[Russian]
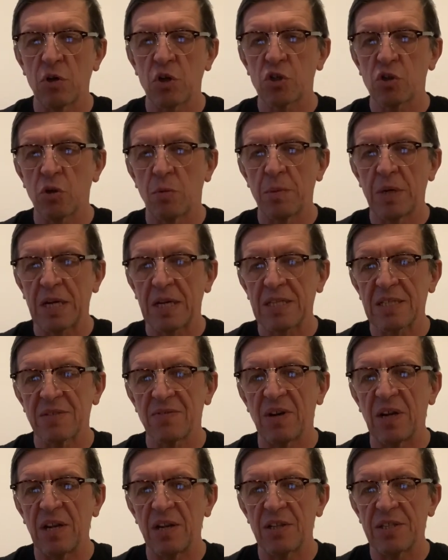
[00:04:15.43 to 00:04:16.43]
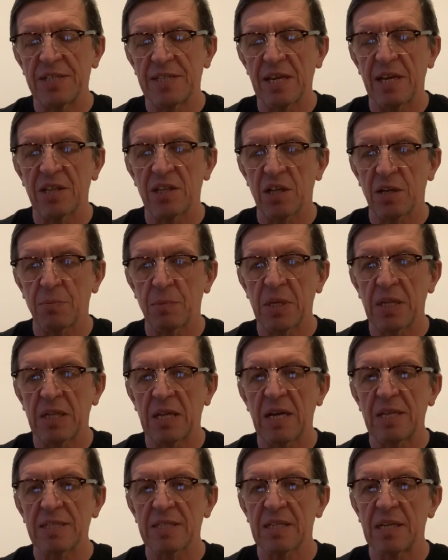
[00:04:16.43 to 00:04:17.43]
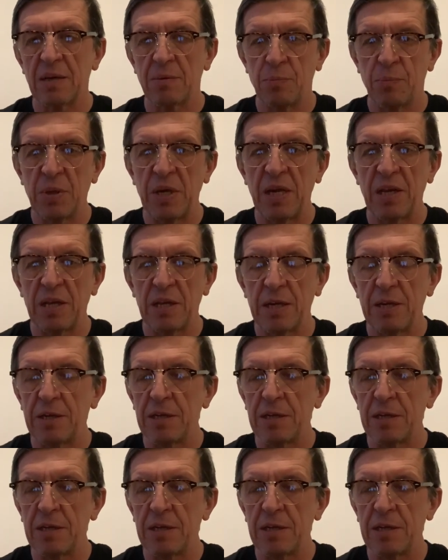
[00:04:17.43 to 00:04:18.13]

чтобы развалить центр Британской империи